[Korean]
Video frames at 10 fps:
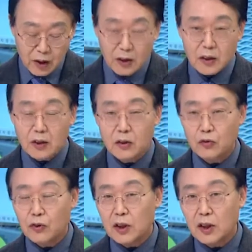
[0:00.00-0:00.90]
사실
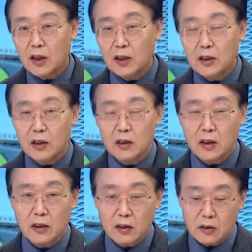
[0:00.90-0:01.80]
투기
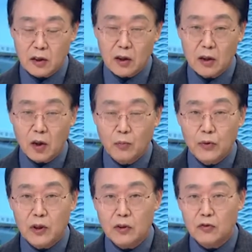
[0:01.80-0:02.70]
차단이라든가 이런 어,
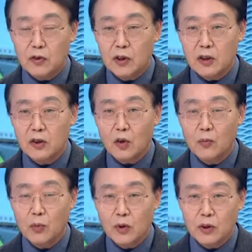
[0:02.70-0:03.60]
업무상 취득한
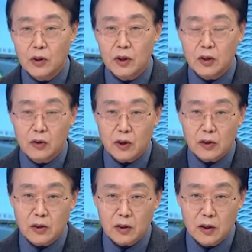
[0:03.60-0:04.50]
정보를
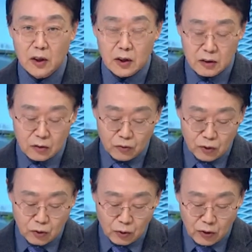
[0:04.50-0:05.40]
이용해서 투기 쪽으로